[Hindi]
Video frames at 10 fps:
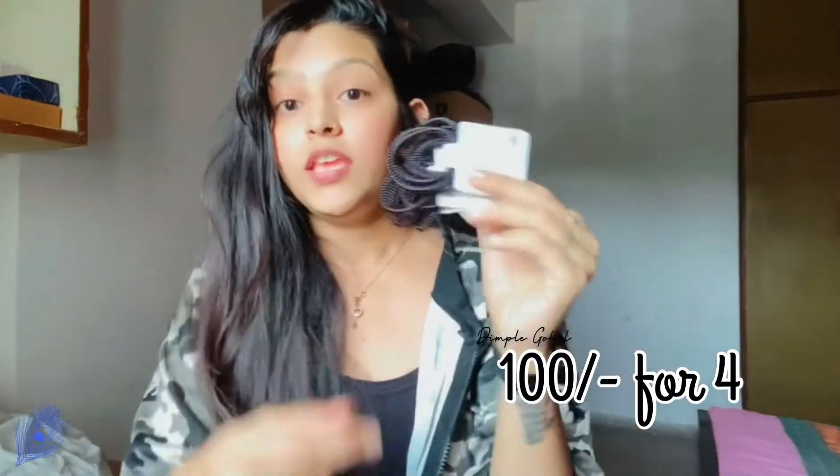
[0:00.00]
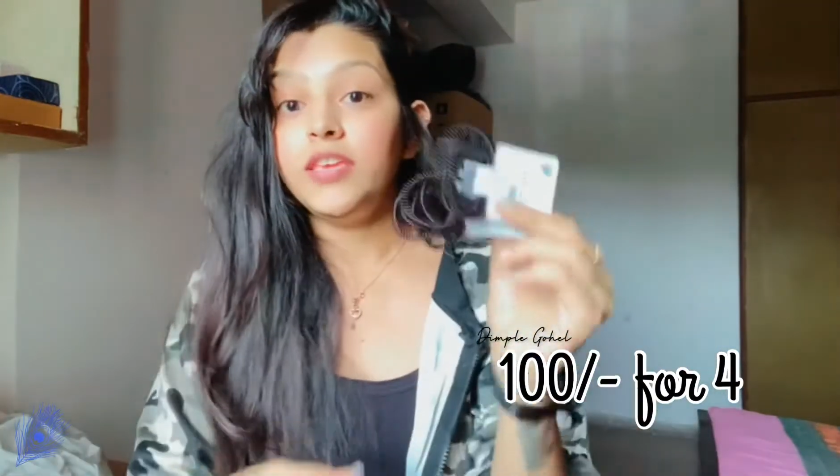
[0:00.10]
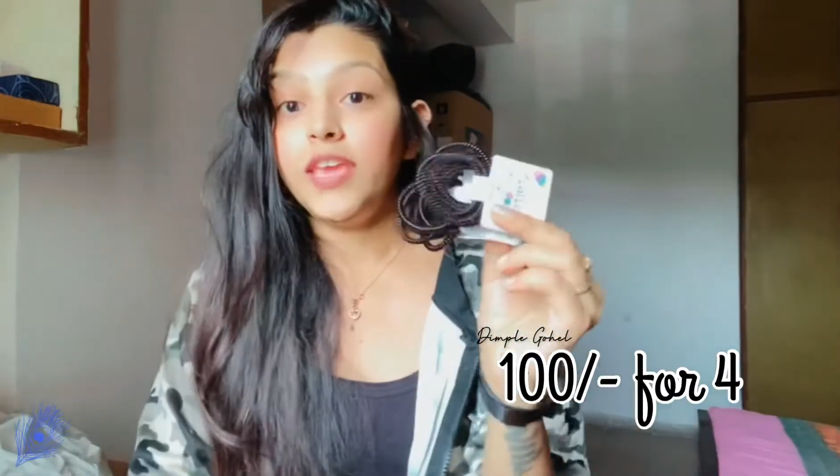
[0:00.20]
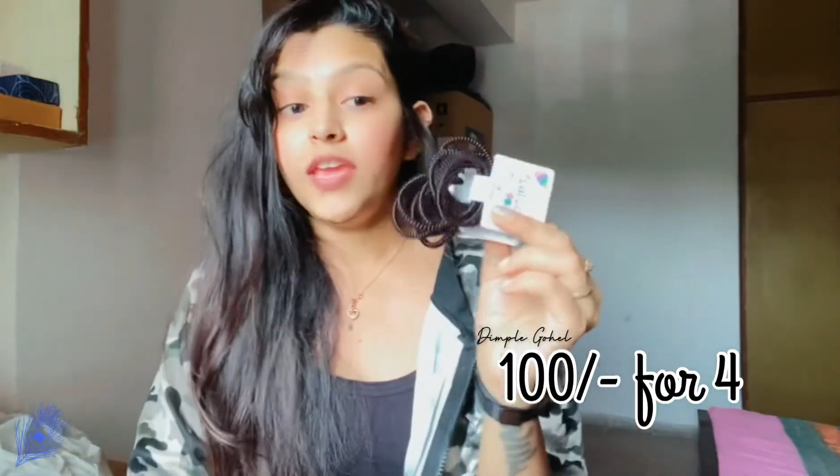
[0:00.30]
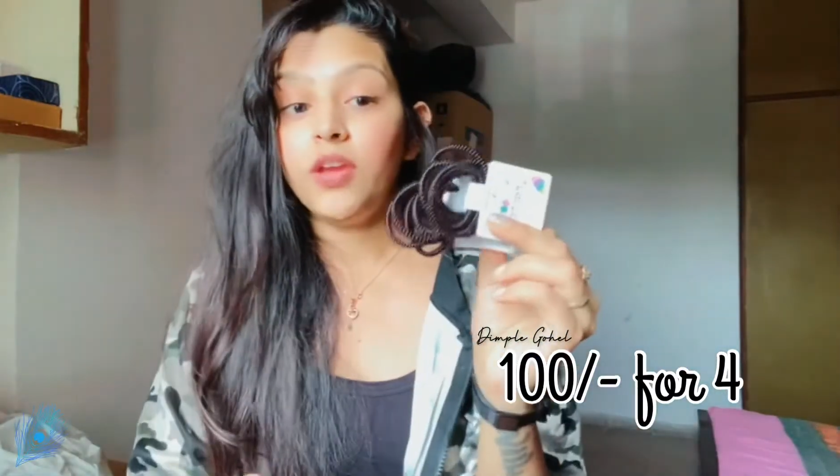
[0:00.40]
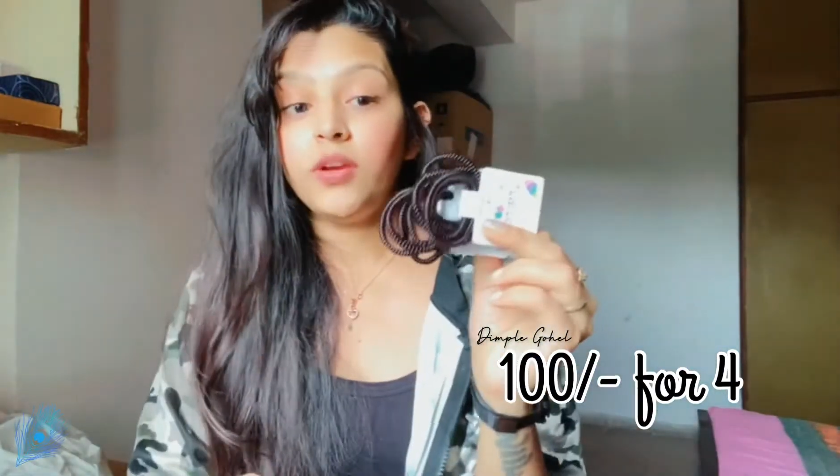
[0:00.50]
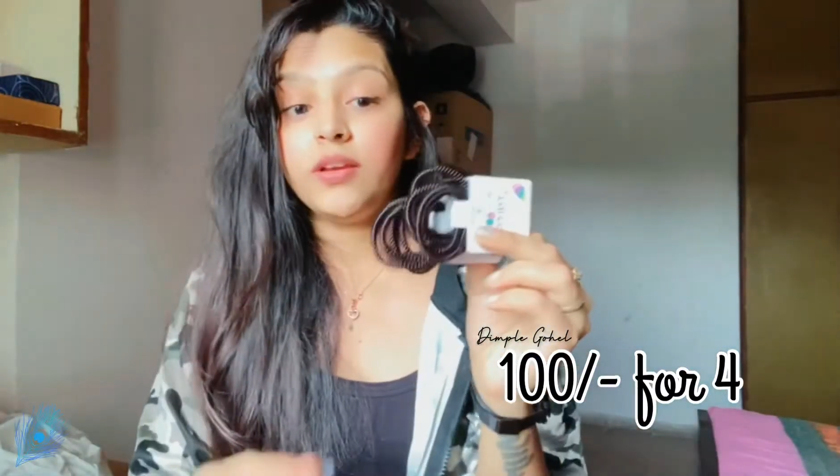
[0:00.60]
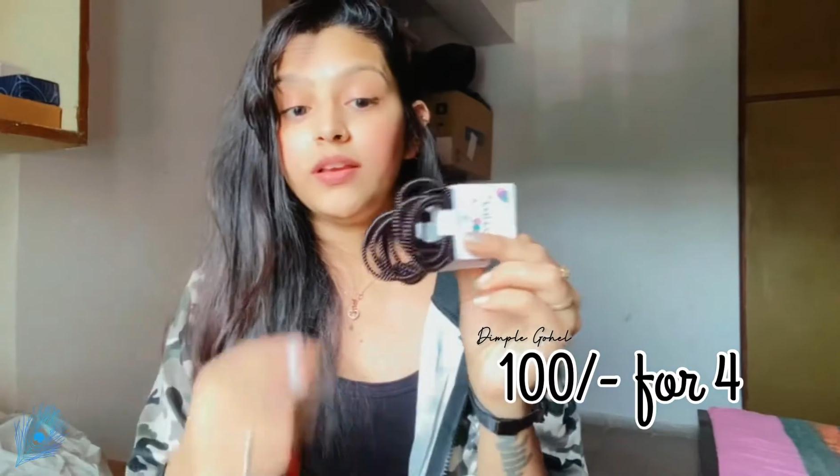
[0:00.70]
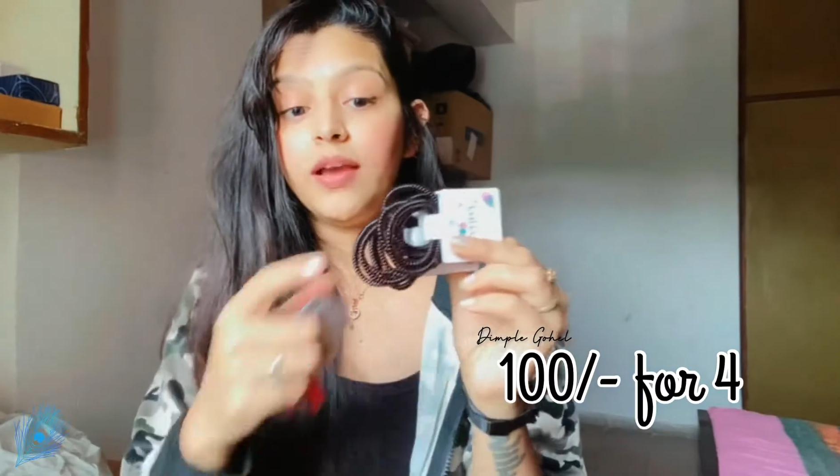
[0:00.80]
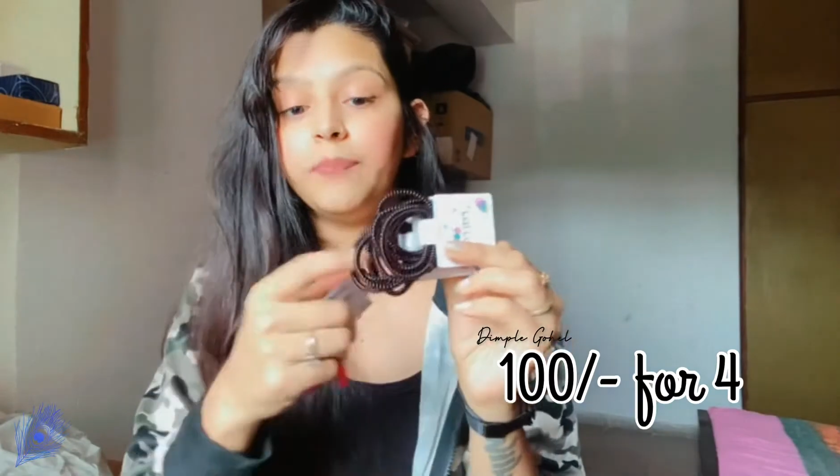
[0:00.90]
ये
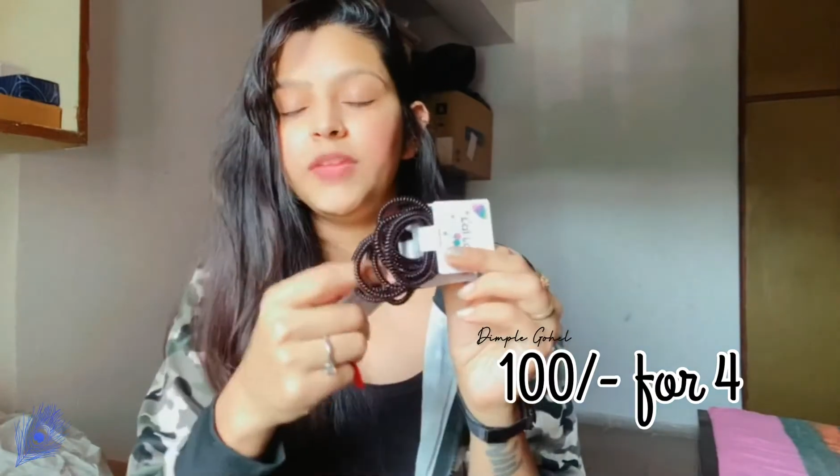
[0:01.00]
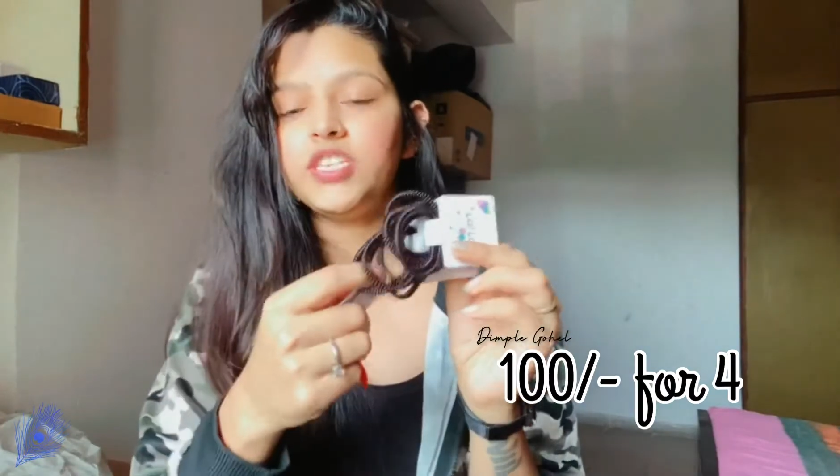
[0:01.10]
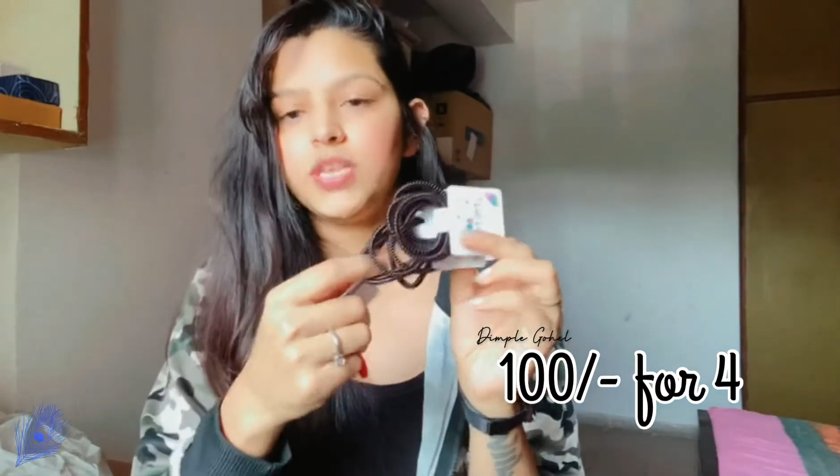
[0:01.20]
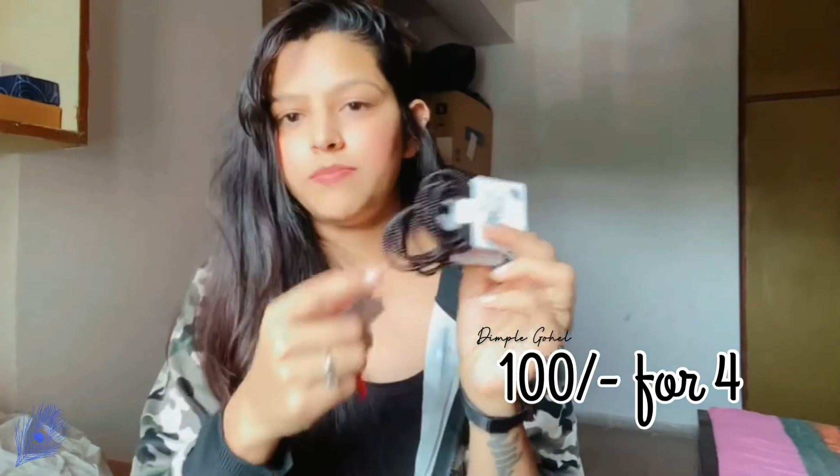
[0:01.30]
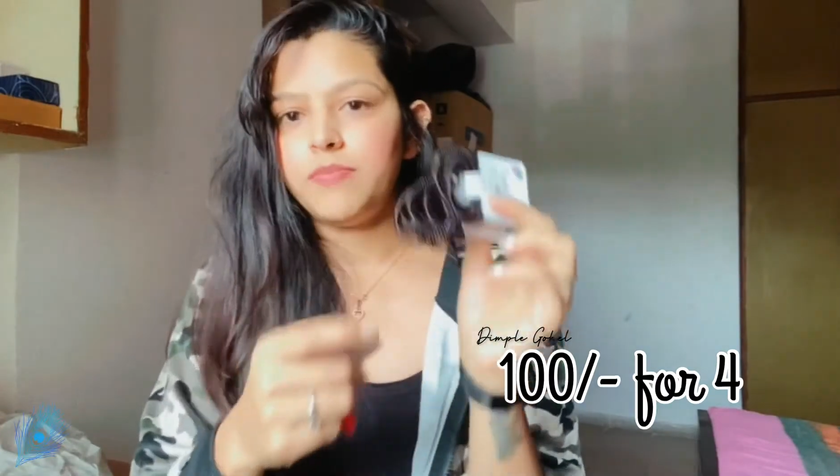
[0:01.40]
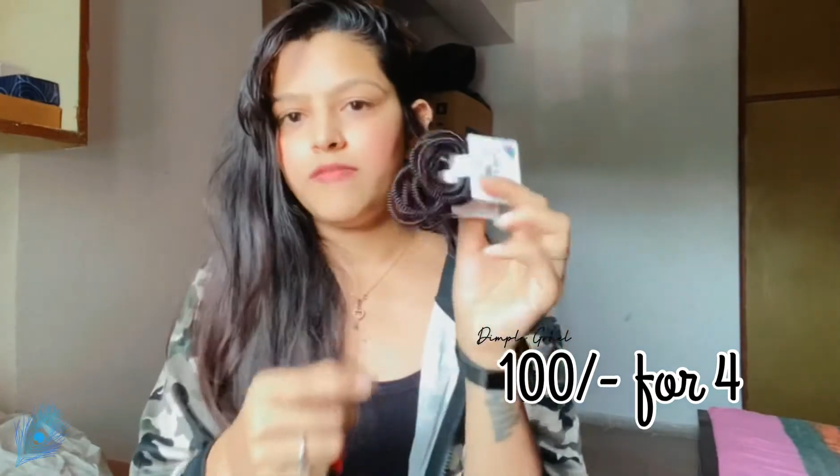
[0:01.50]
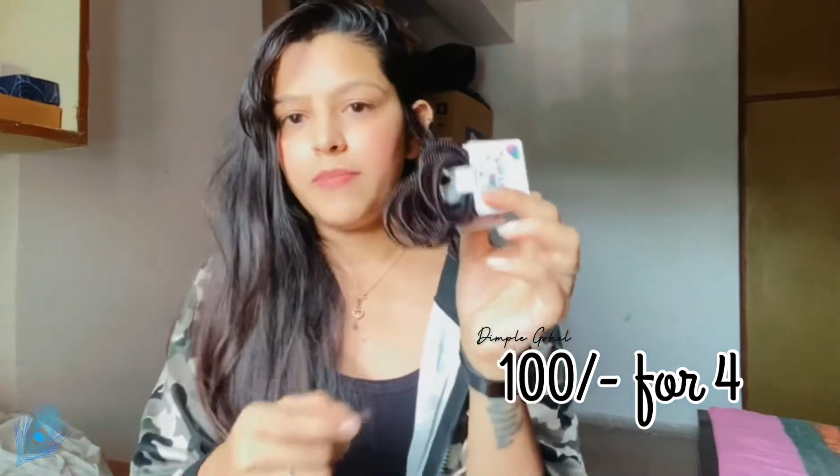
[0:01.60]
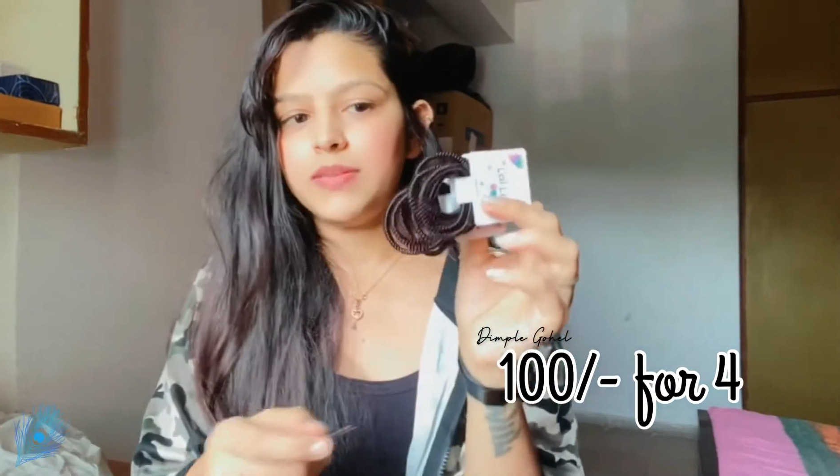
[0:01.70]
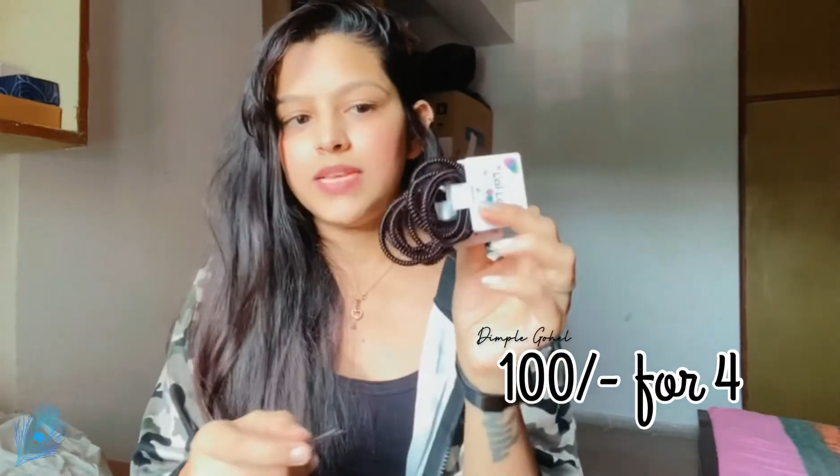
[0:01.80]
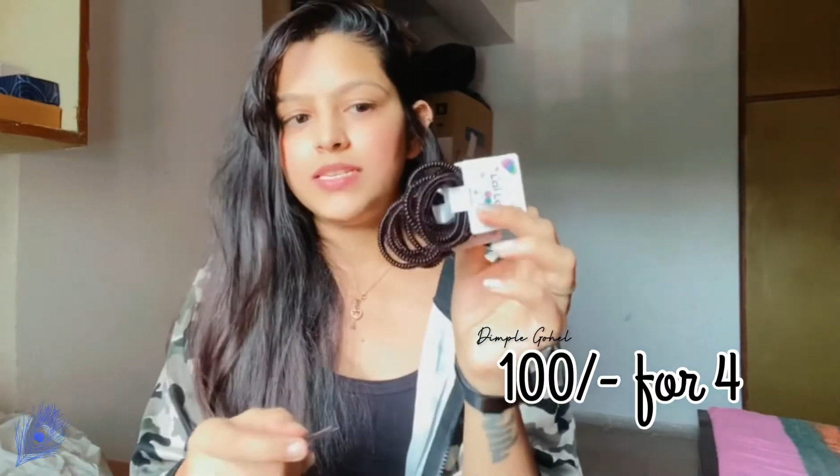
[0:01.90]
अपने शेप में
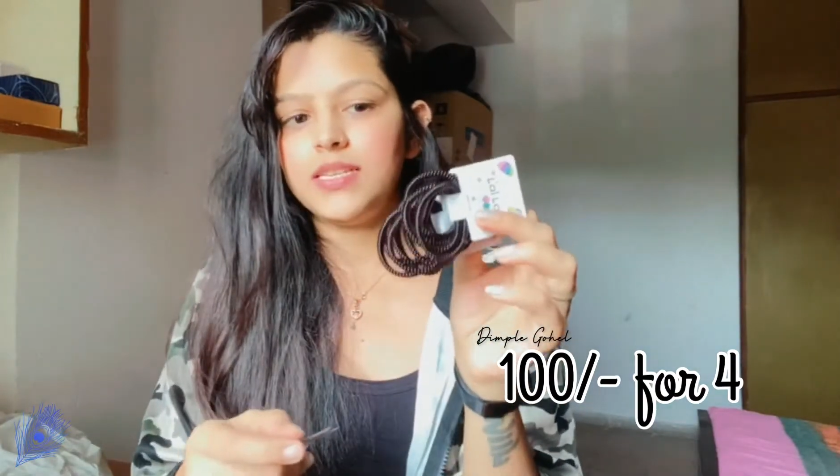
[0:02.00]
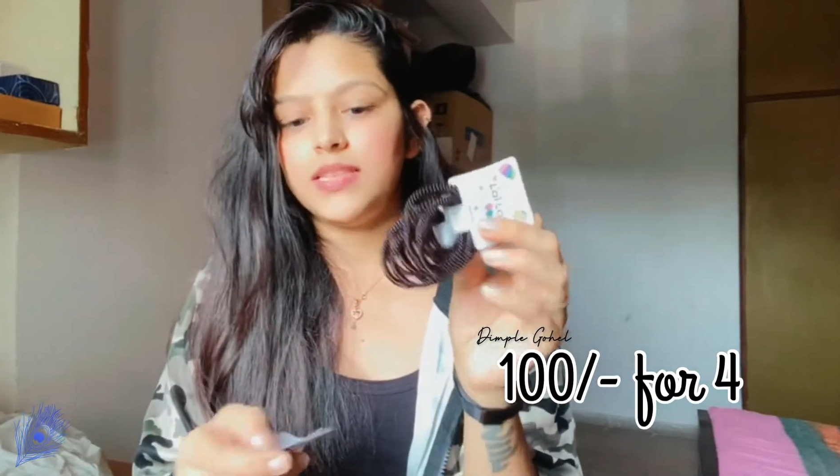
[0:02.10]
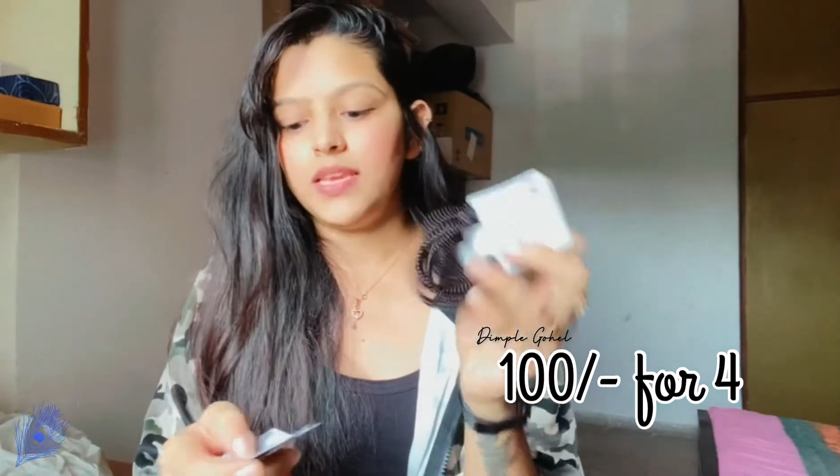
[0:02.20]
वापस आ जाते